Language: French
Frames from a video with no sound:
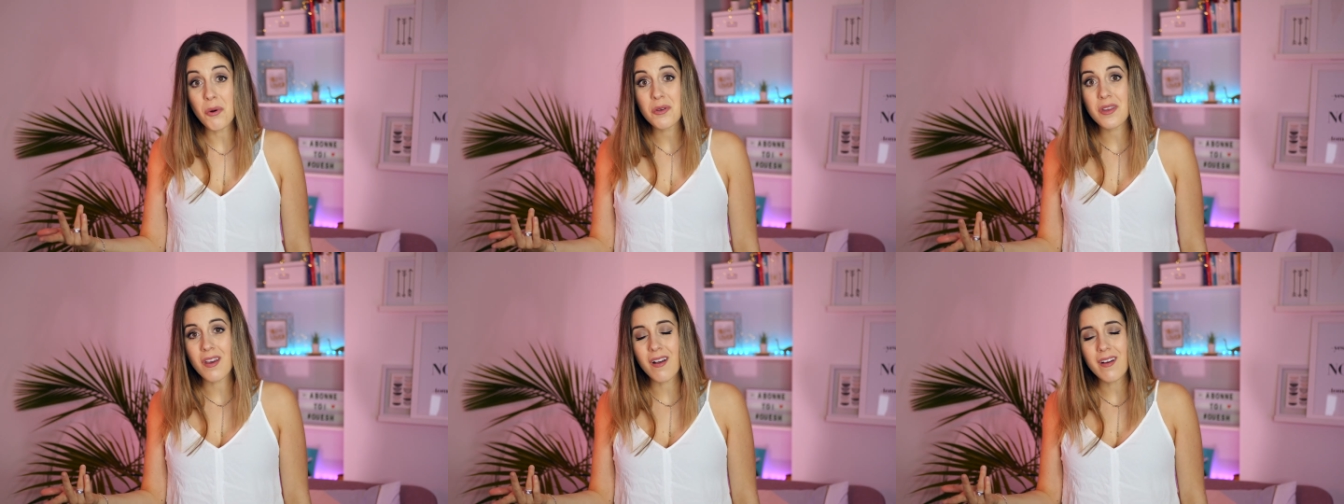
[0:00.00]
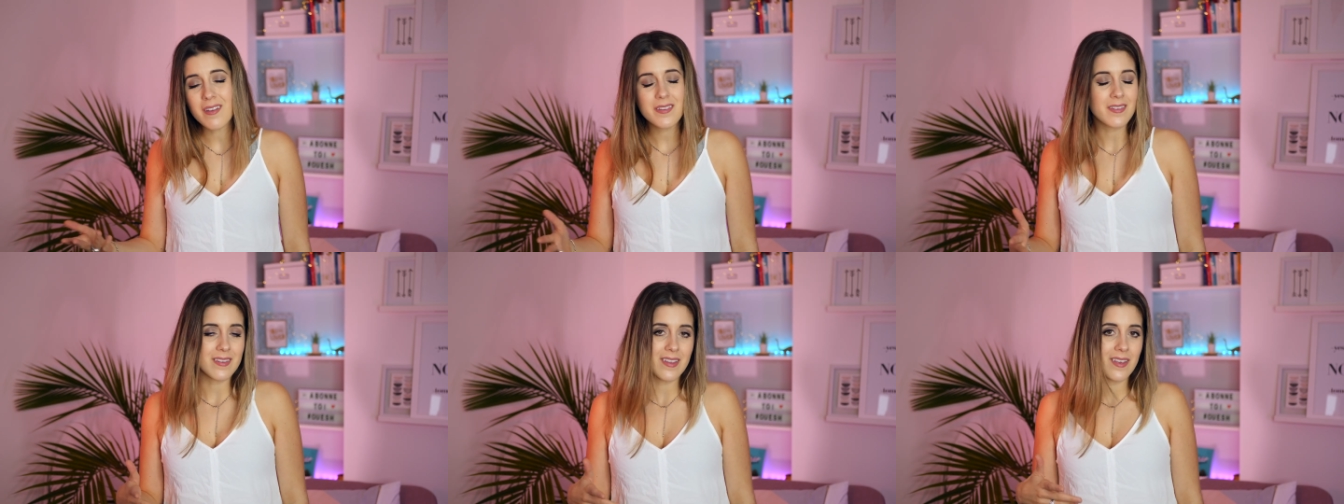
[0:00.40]

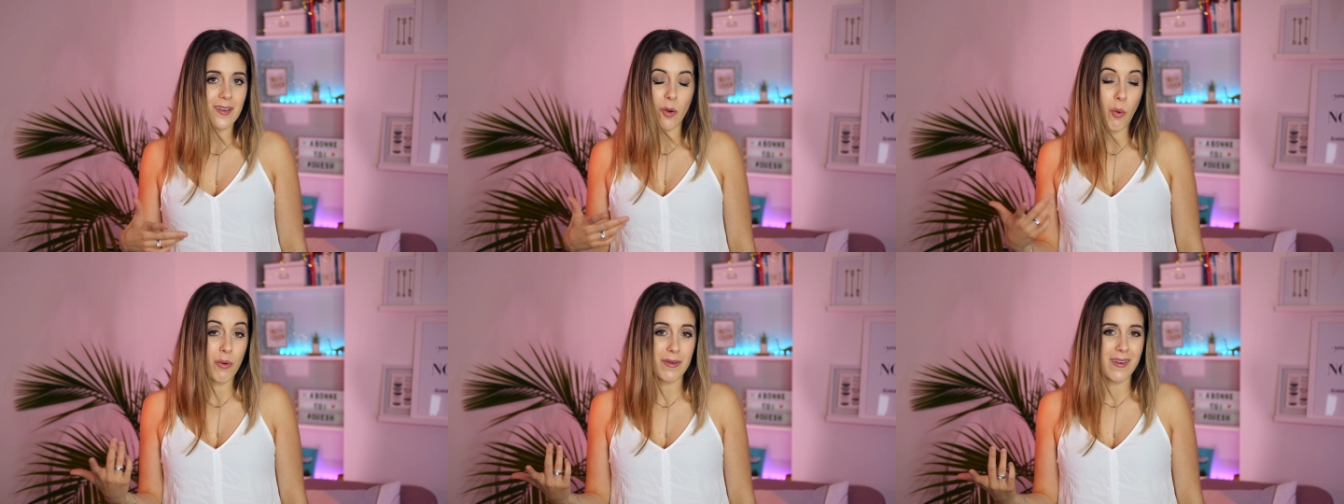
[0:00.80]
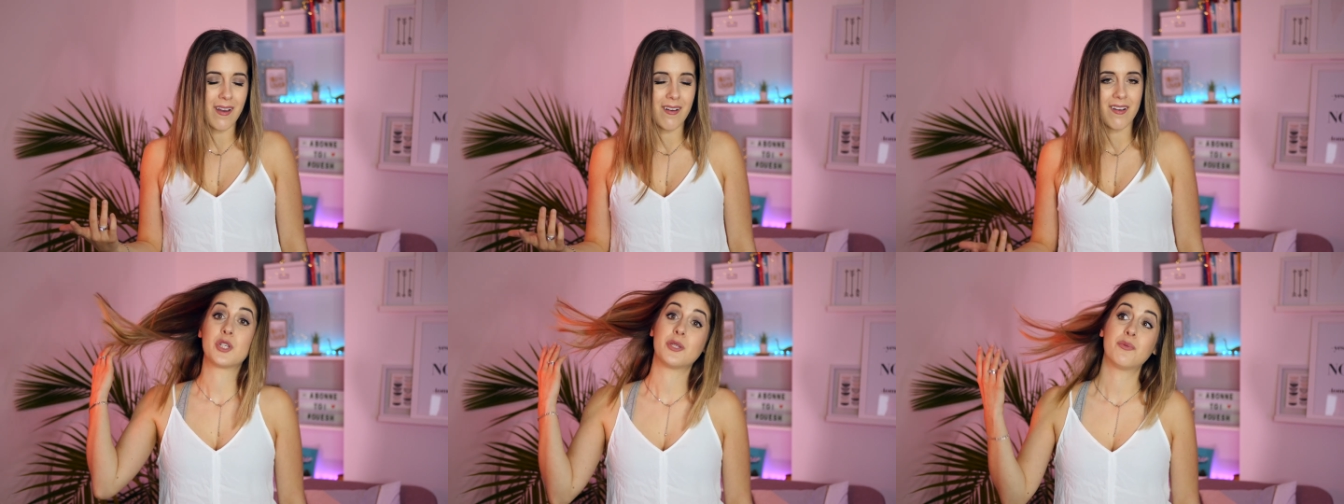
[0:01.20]
aucun, c'est
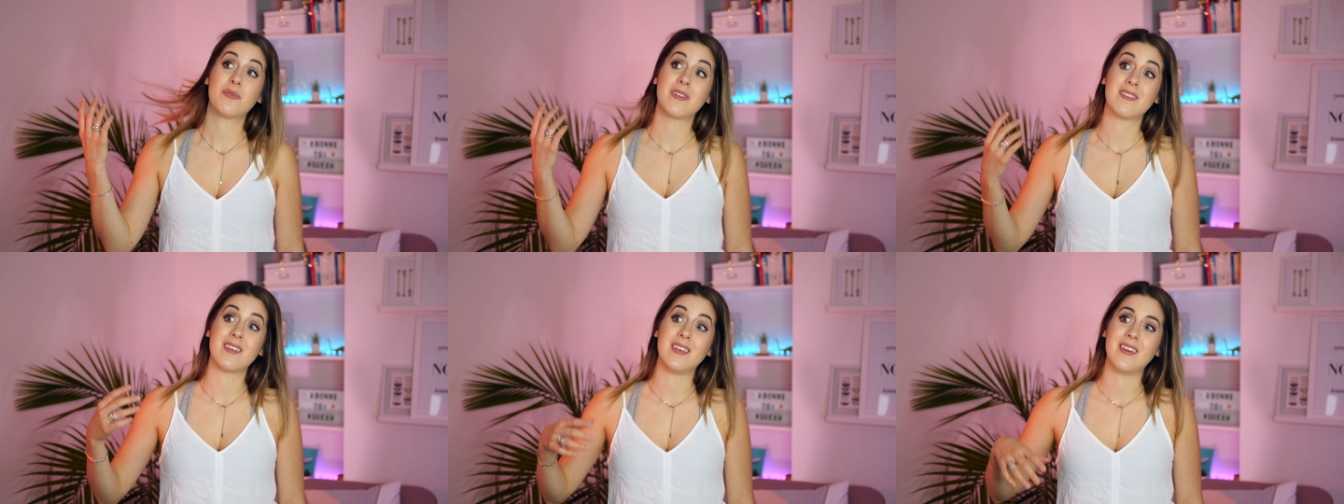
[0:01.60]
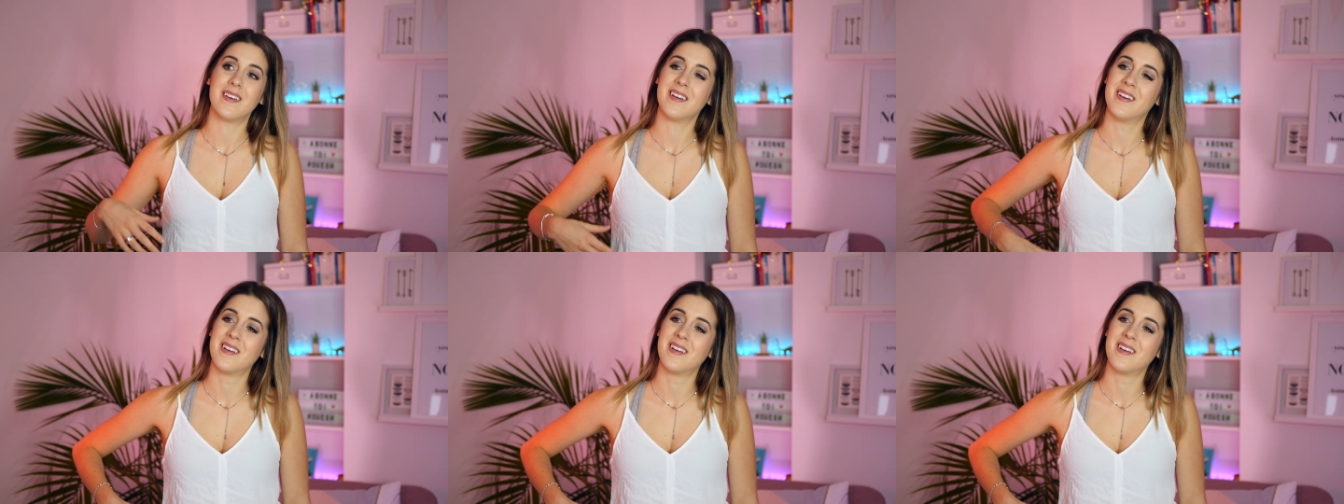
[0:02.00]
aucun. J'ai tout essayé.